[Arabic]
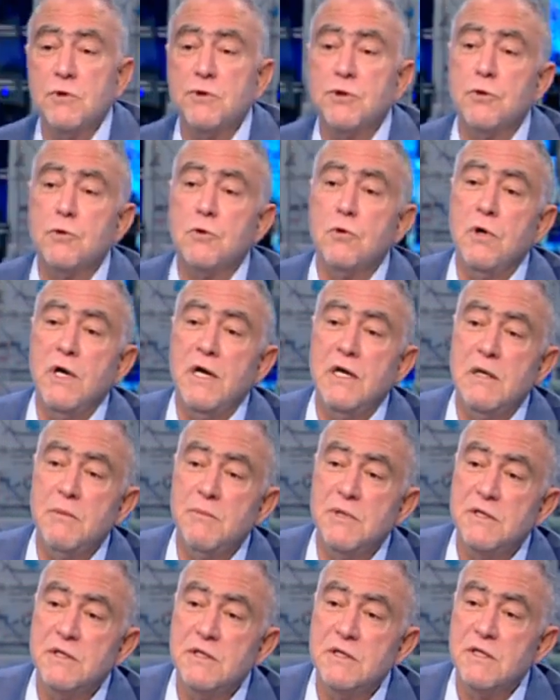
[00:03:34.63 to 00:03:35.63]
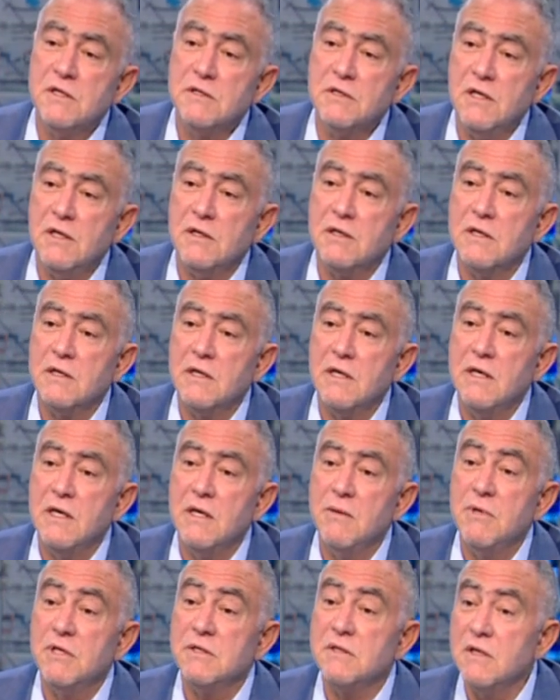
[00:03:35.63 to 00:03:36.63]
يتركوا هاي المدينة تحكي
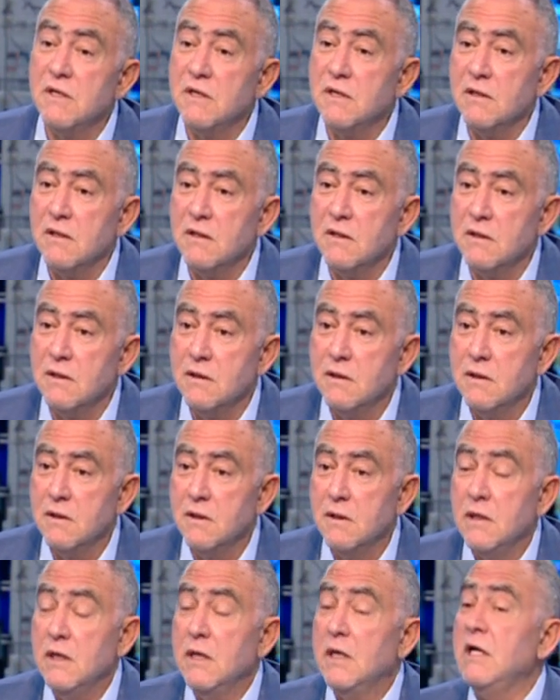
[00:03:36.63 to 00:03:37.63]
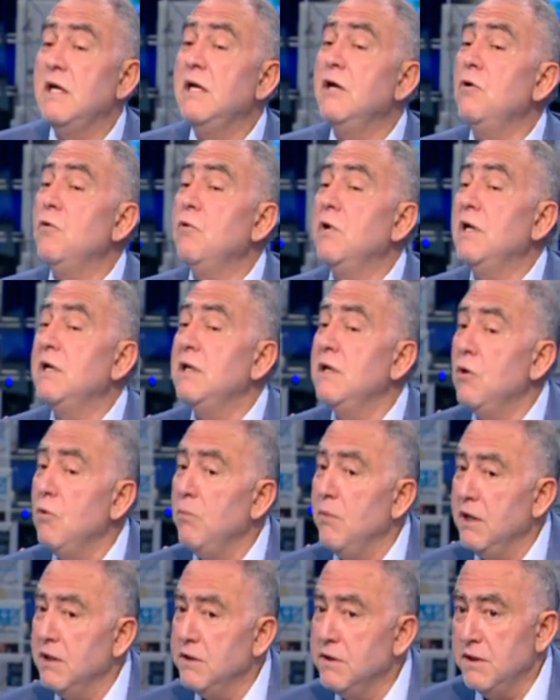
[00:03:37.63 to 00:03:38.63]
كلامها التاريخي اللي هو
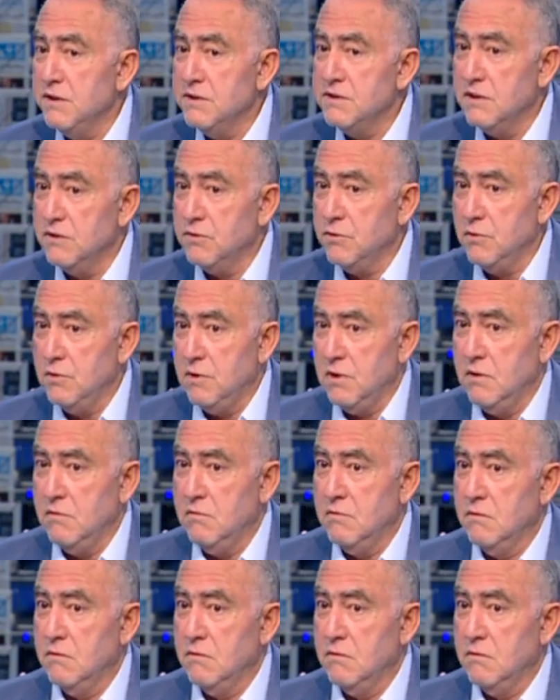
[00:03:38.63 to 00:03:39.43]
اليوم ايضا سترنا